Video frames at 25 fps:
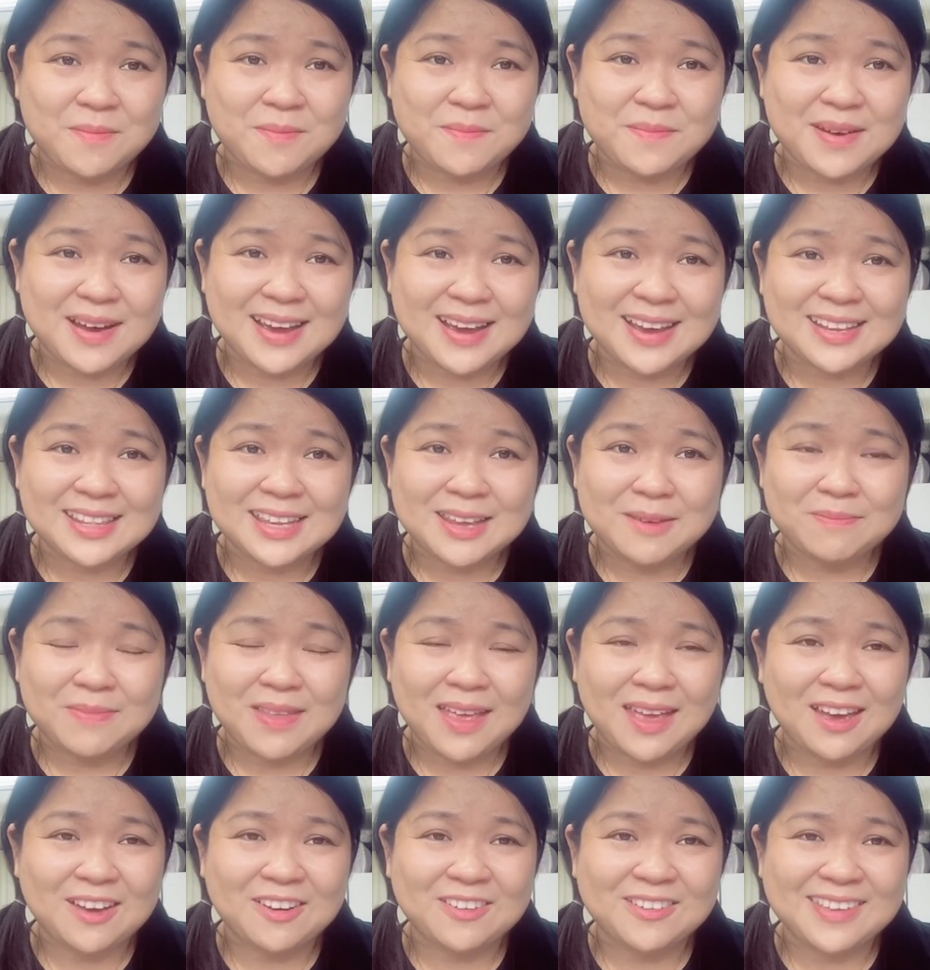mới tiếp
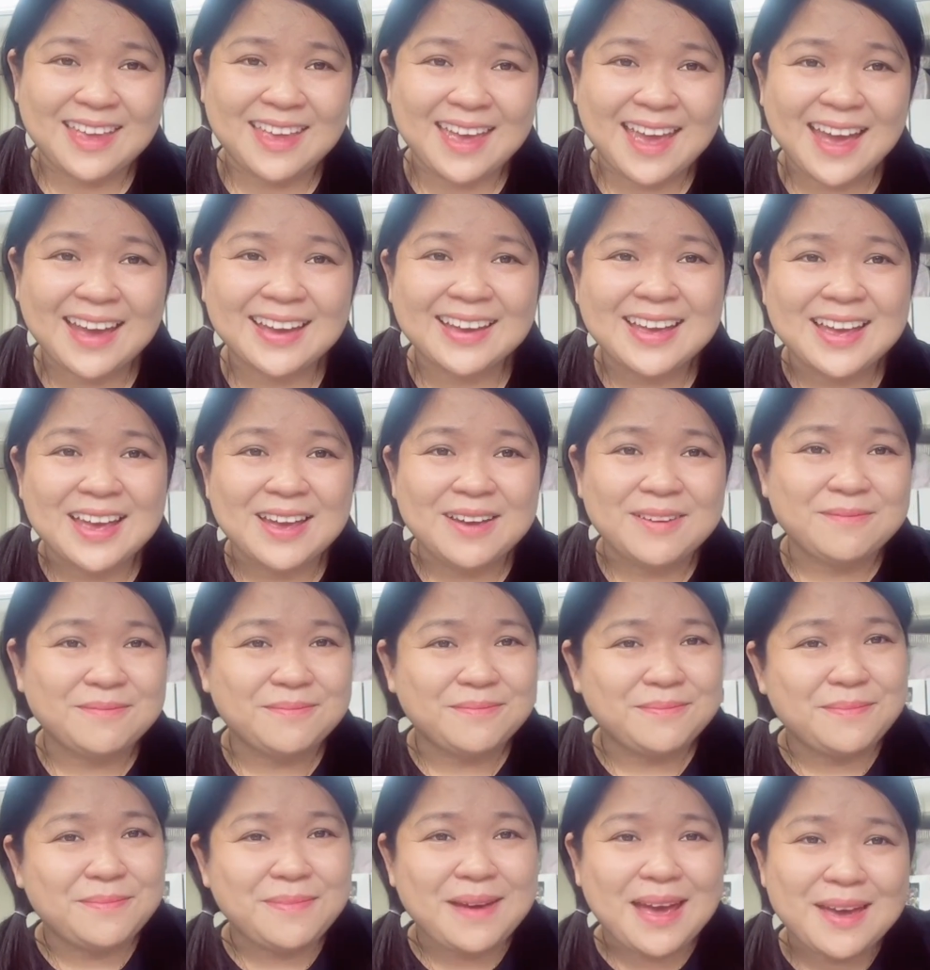theo nha
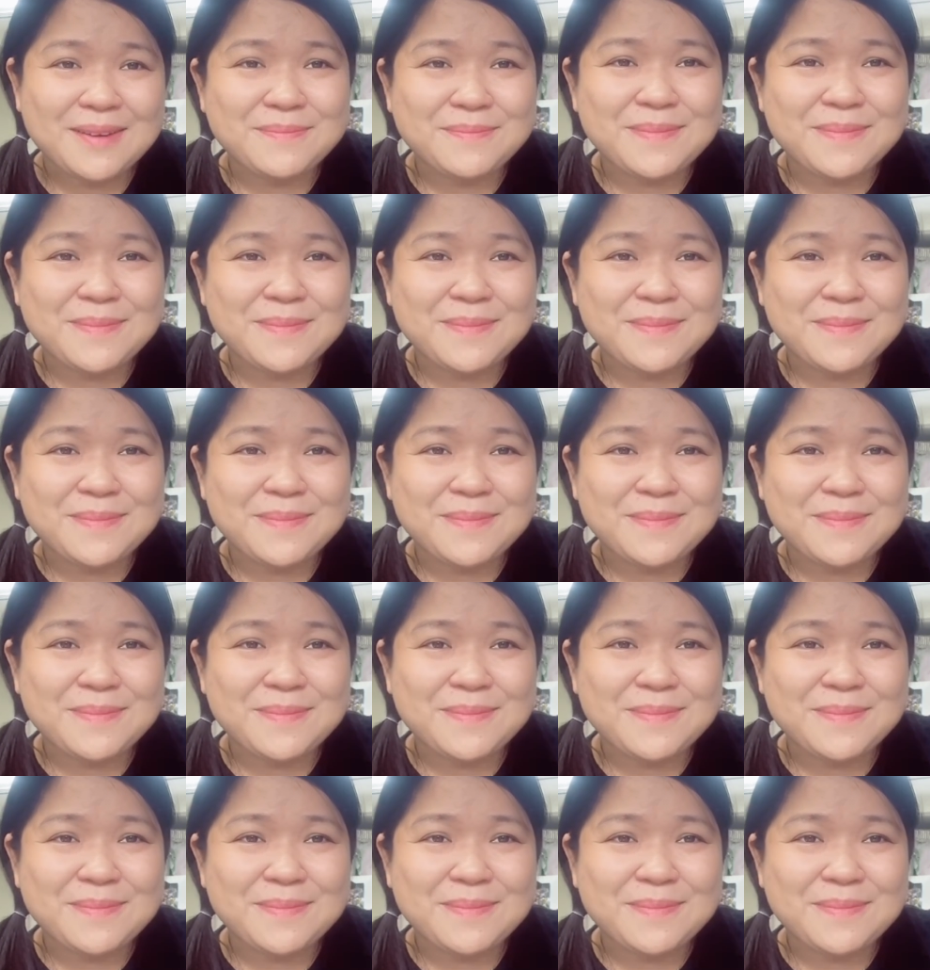Bye